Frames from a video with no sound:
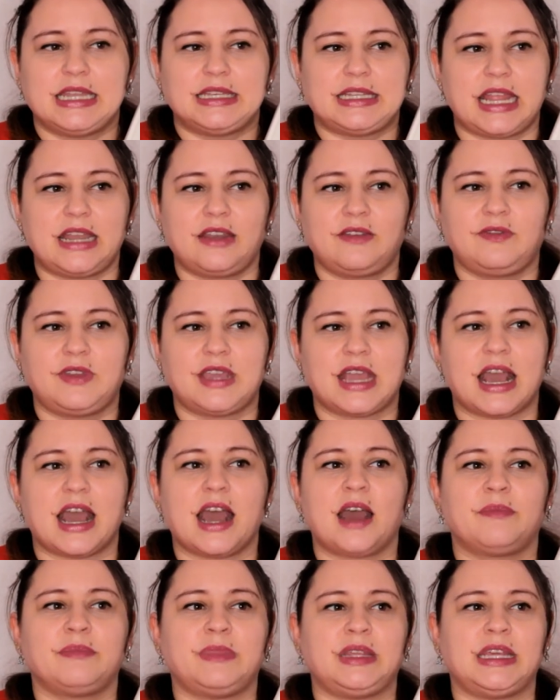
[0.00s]
Denn wir
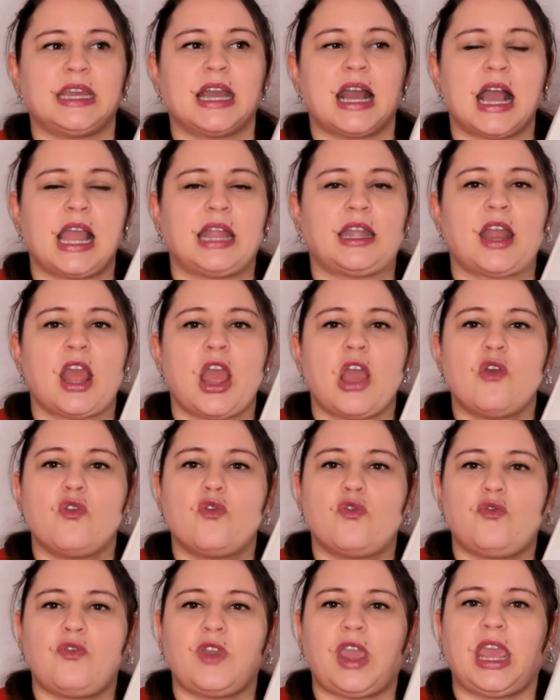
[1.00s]
haben hier ein
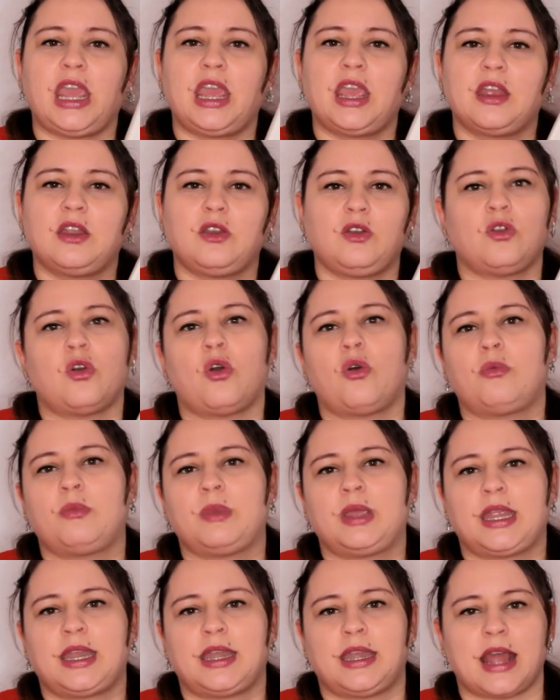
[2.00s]

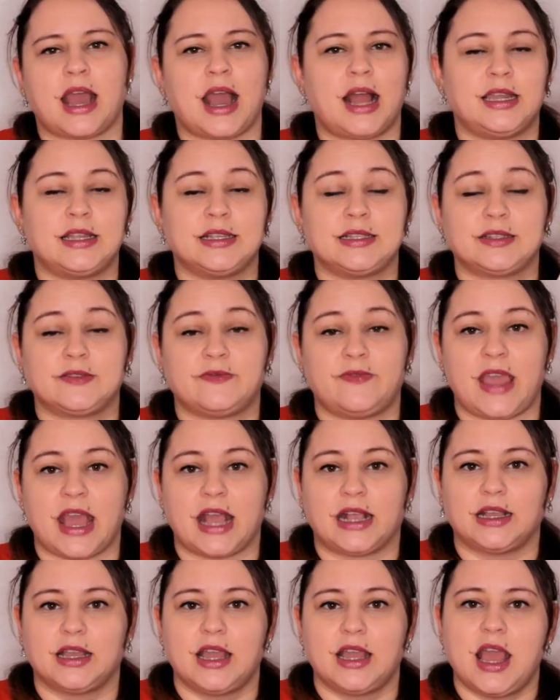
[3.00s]
phänomenales Werk.